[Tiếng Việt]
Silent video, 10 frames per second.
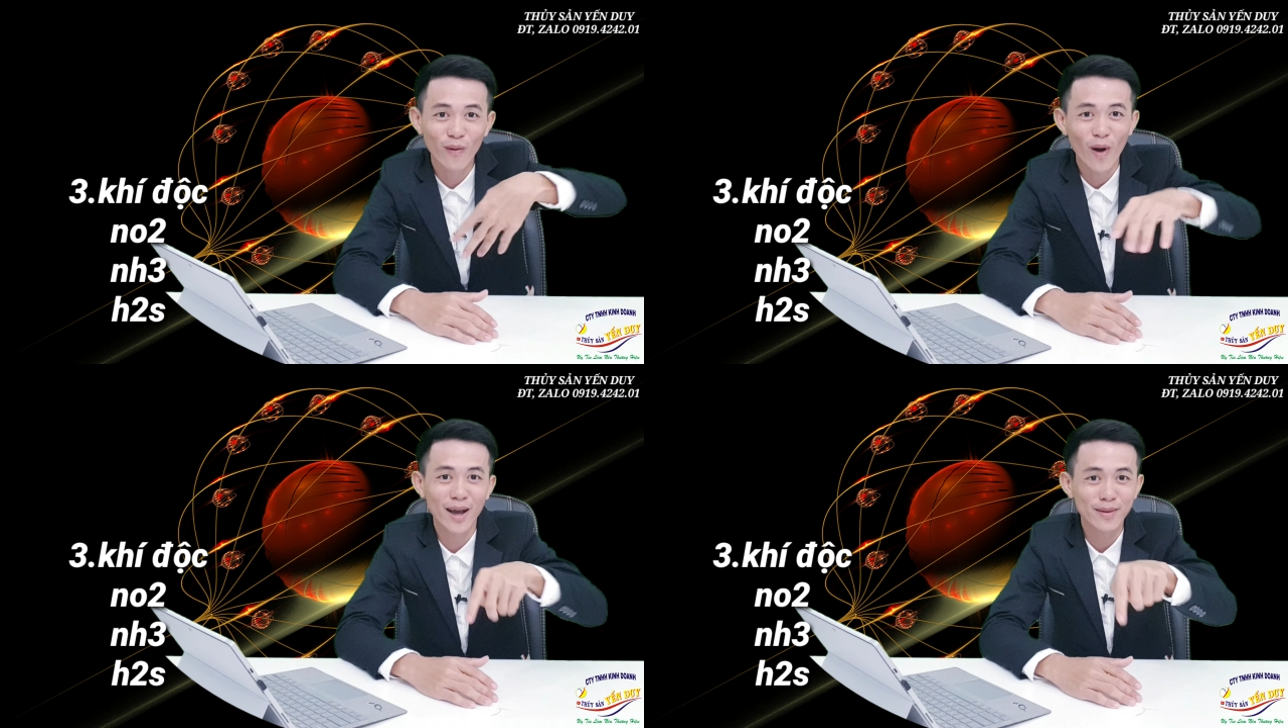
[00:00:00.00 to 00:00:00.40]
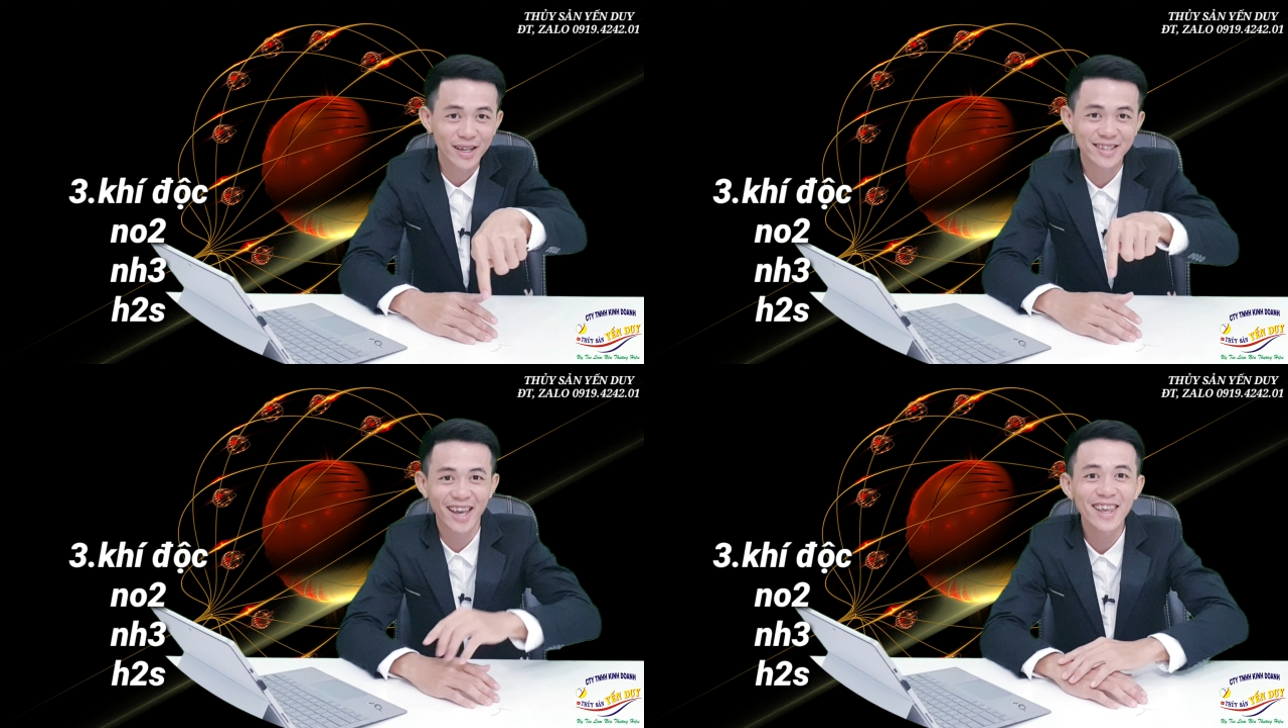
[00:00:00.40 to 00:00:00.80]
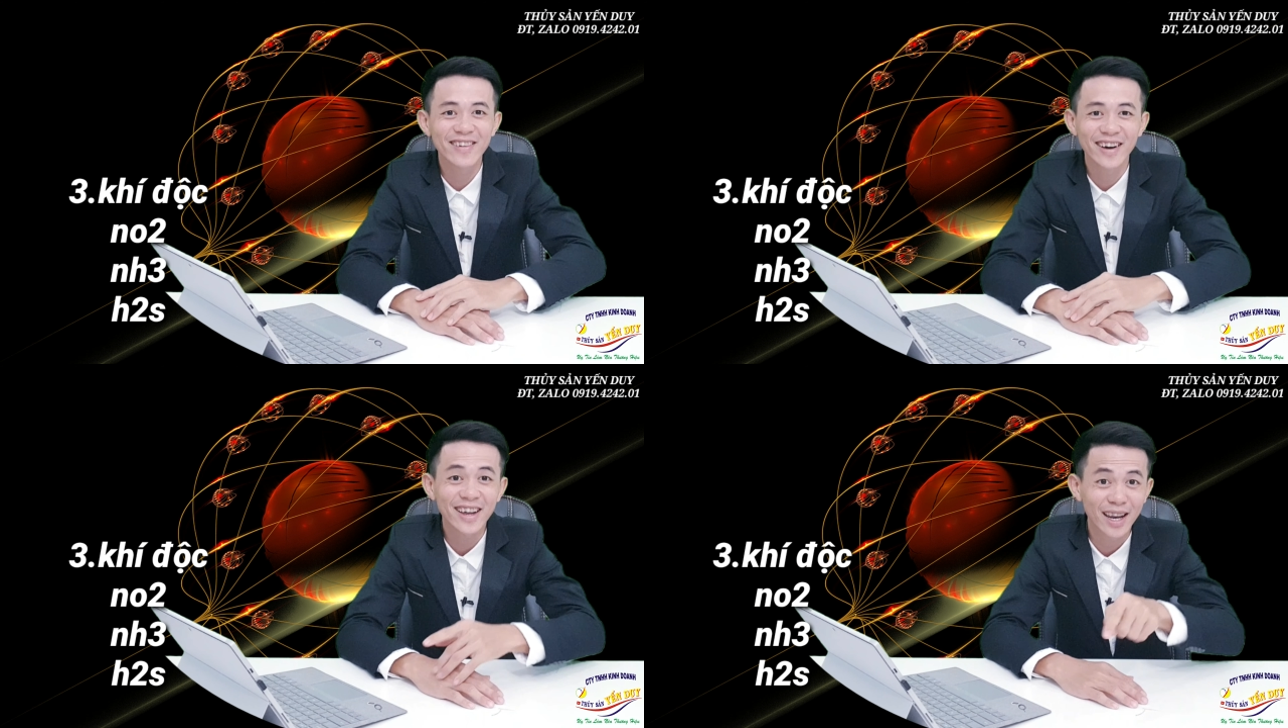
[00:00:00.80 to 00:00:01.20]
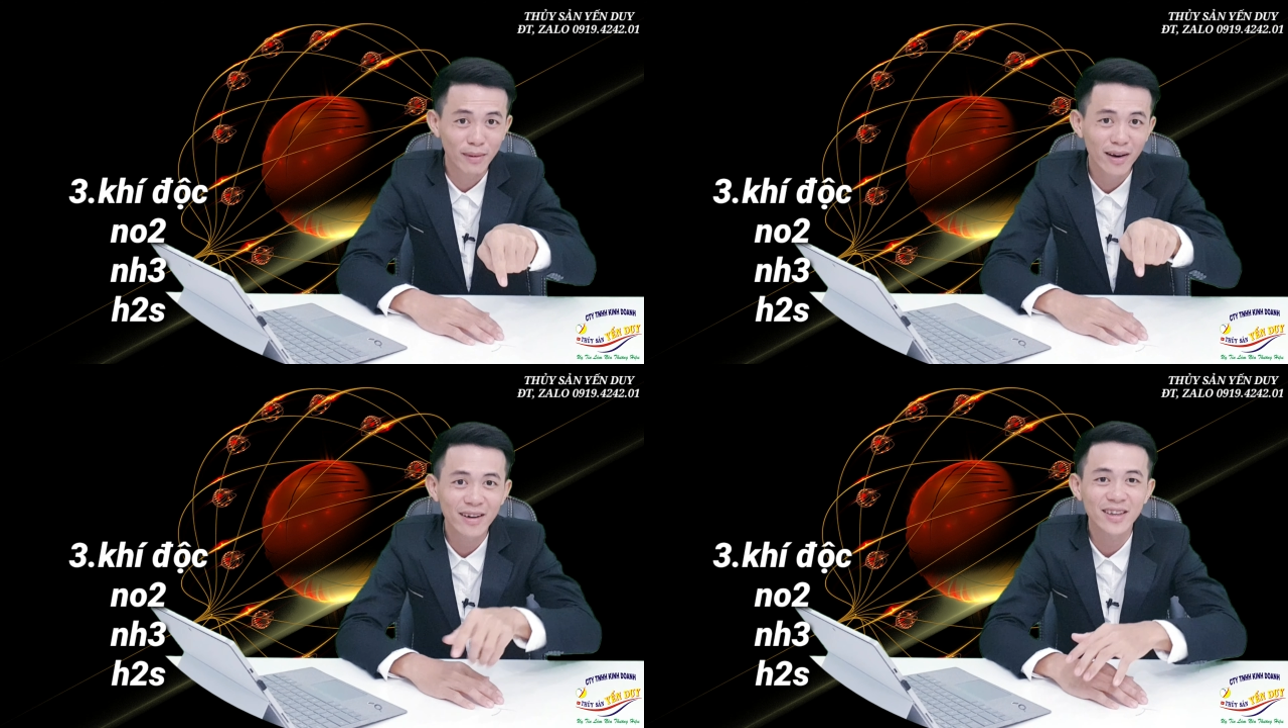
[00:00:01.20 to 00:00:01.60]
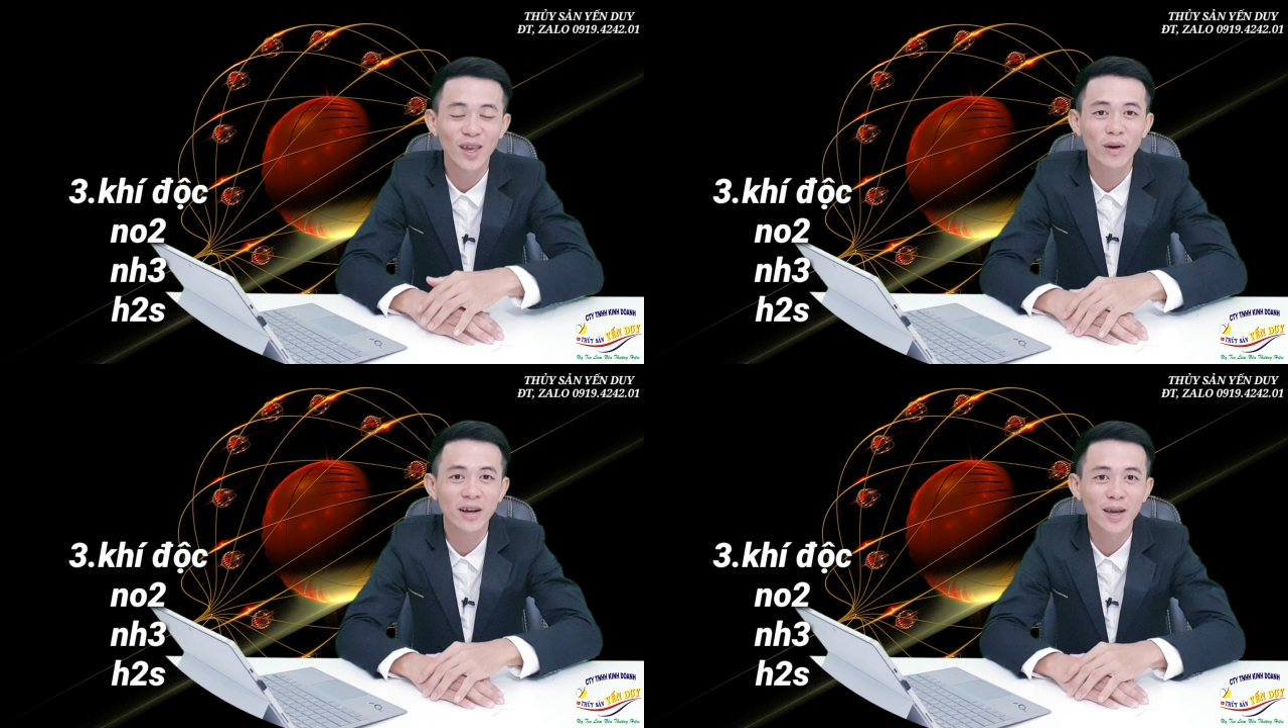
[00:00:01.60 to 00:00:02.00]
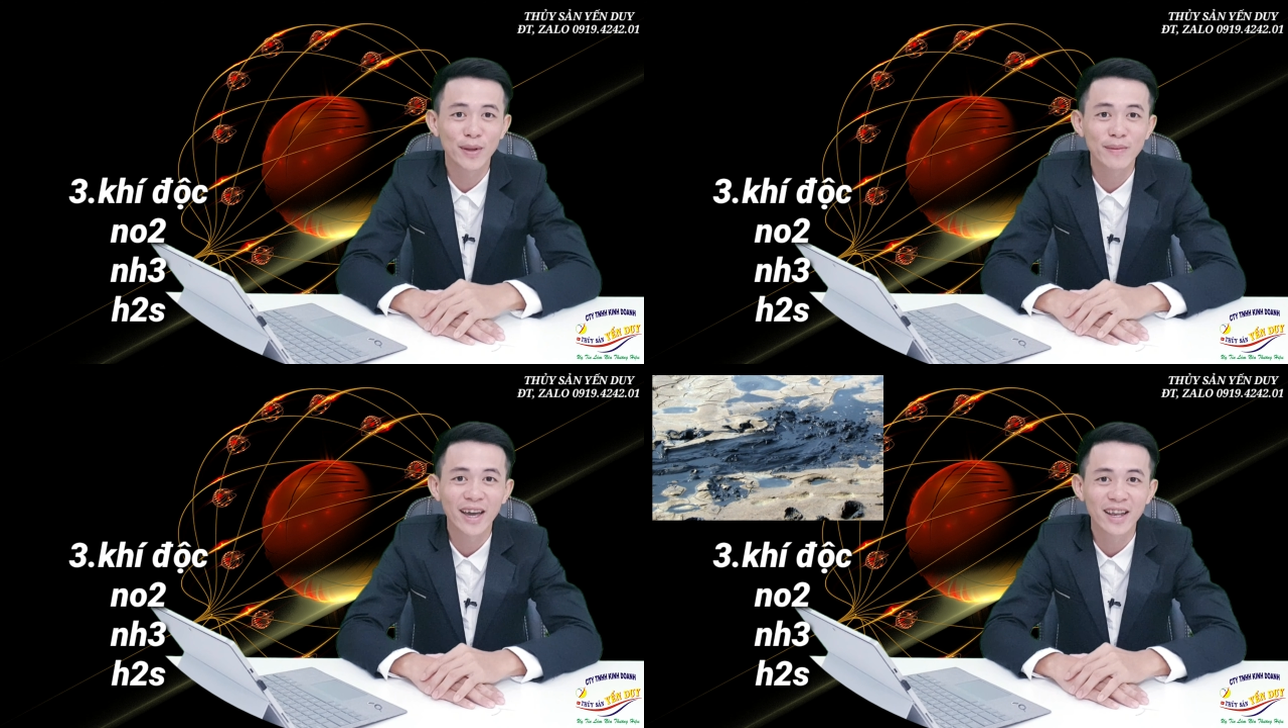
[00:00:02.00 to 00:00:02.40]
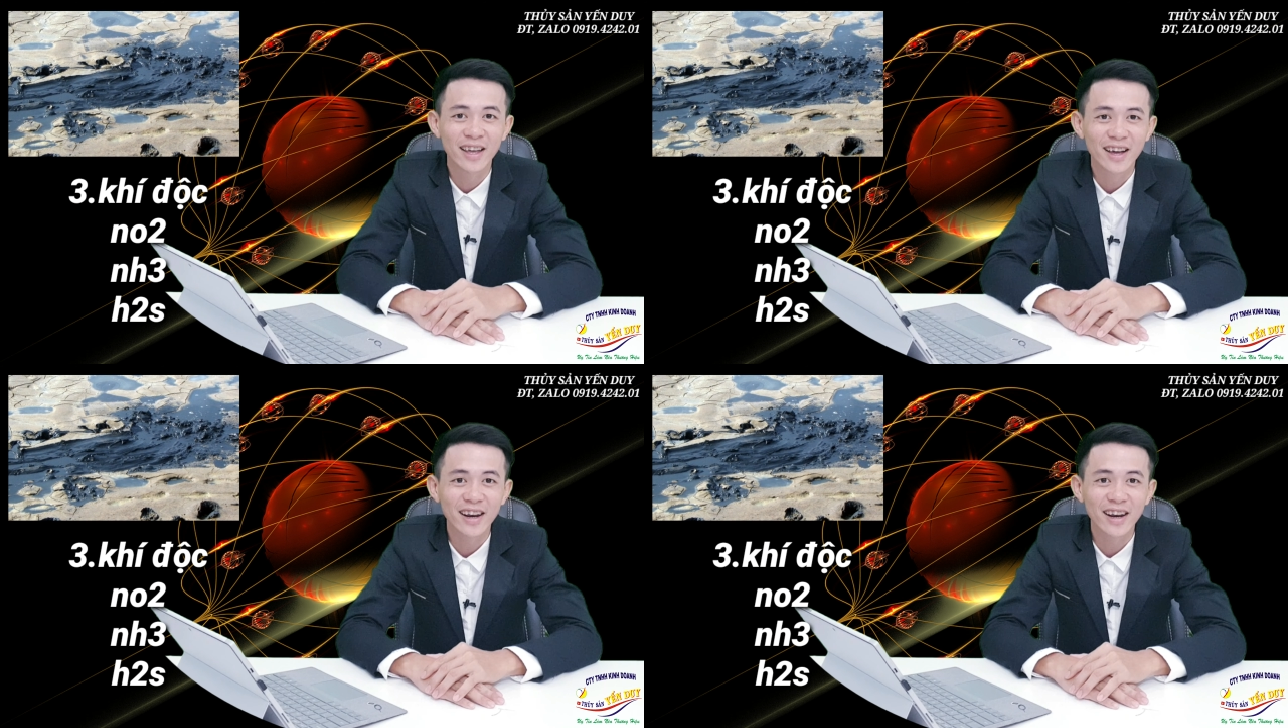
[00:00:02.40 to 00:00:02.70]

quạt mà xí giữa nằm ở đó nhiều á khi mà chúng đây